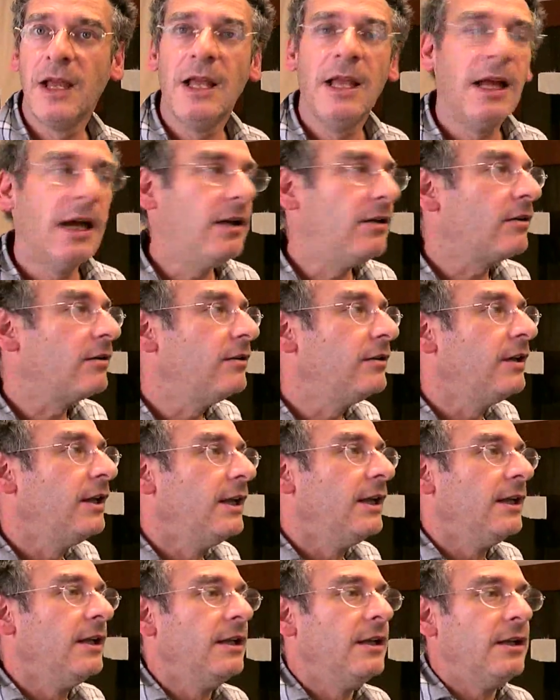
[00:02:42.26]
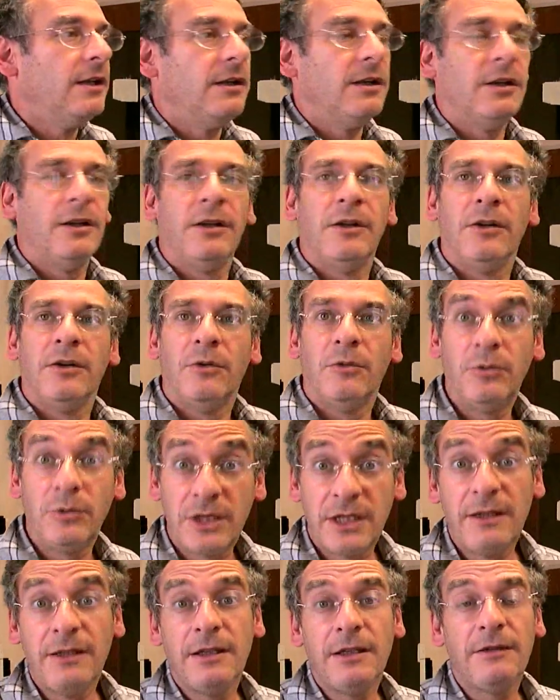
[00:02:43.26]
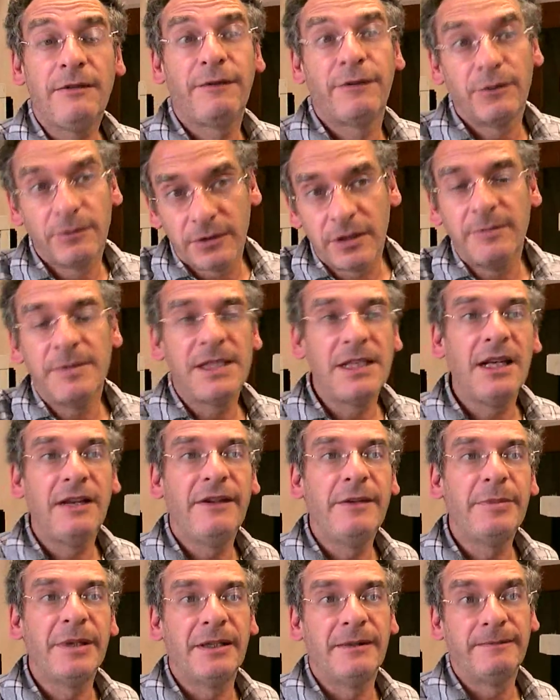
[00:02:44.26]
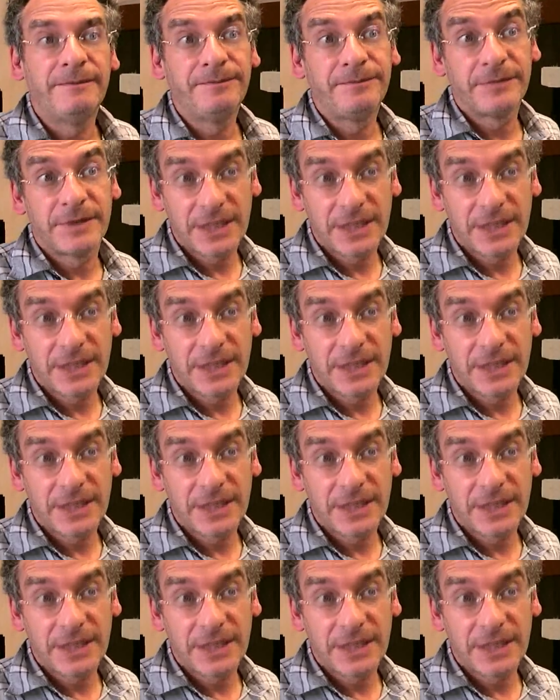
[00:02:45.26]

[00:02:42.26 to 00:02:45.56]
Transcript: Alors, euh, ou qui font comme s'ils l'avaient pas.